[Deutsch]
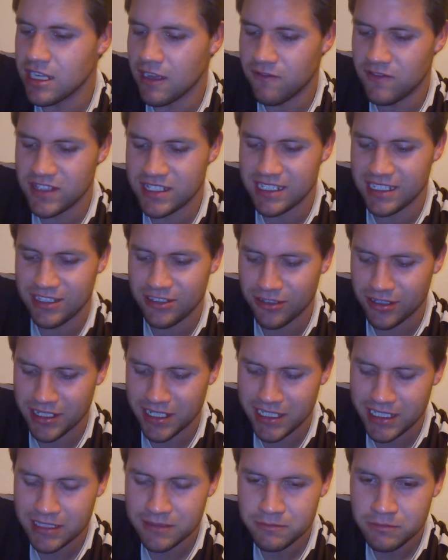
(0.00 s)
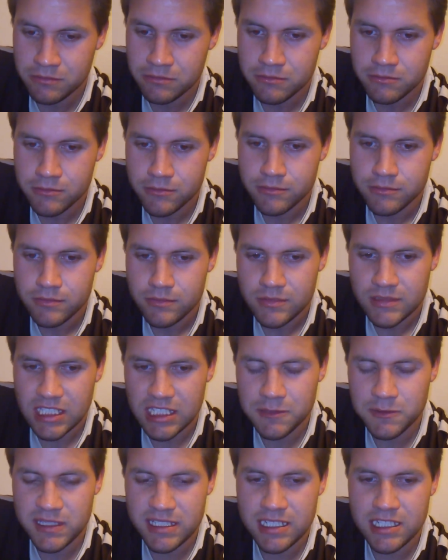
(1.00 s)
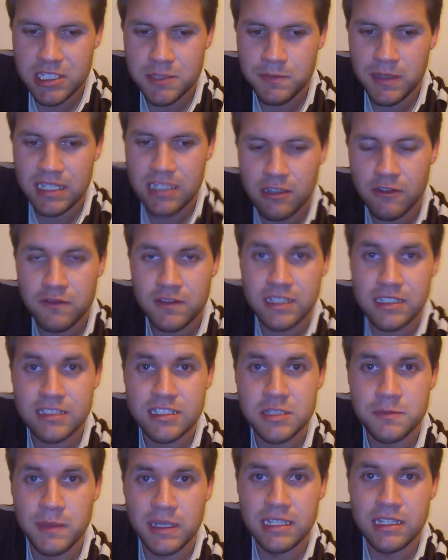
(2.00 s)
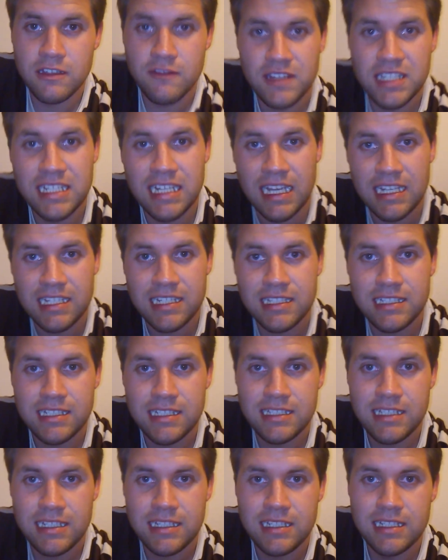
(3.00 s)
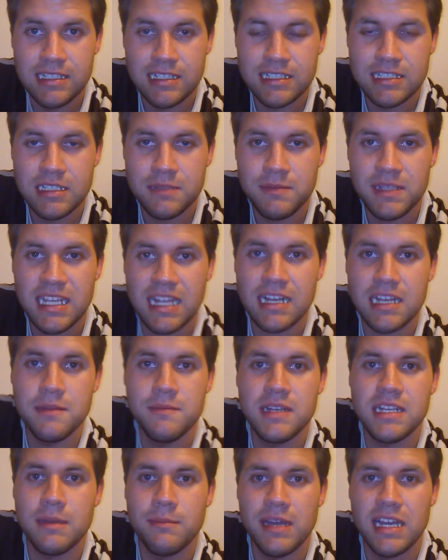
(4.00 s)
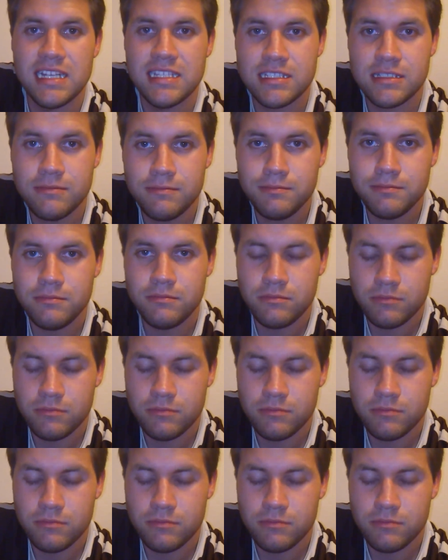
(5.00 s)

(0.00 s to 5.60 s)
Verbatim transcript: schaffen es dann doch nicht. Ich bin sehr gespannt auf das Sprint, auf die Leichtathletik. Die interessiert mich eigentlich mit am meisten.